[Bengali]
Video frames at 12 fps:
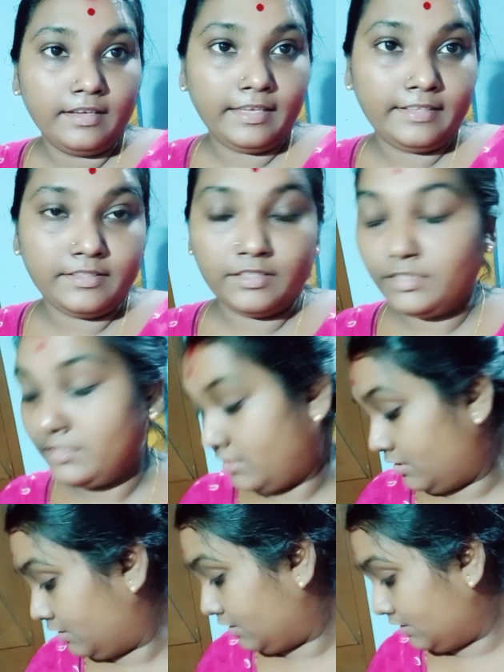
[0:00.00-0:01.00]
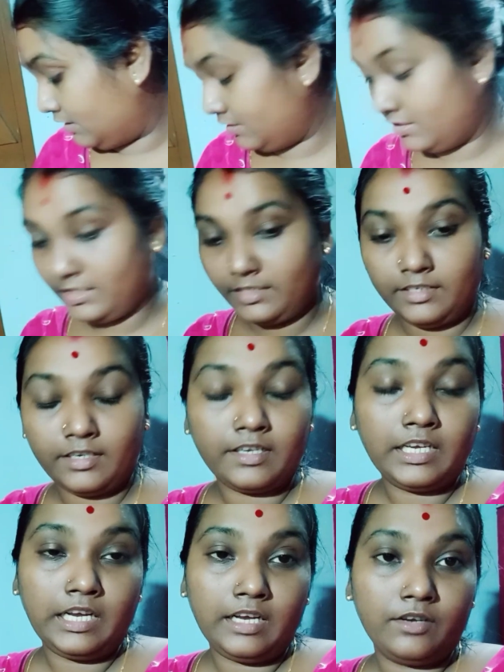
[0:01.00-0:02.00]
এই জাস্ট ডিনার টিনার
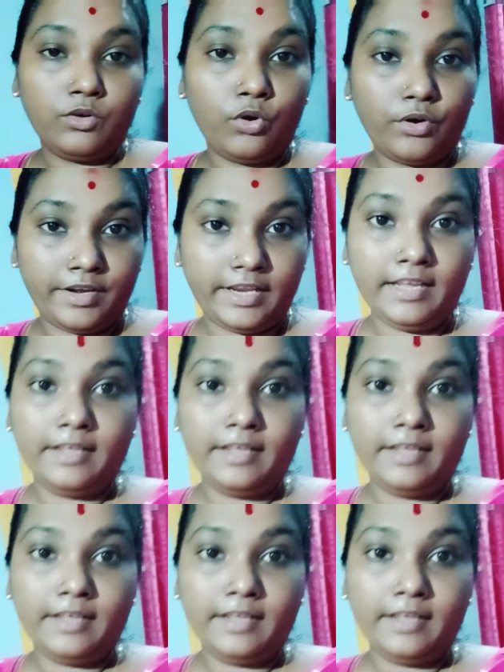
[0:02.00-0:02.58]
করে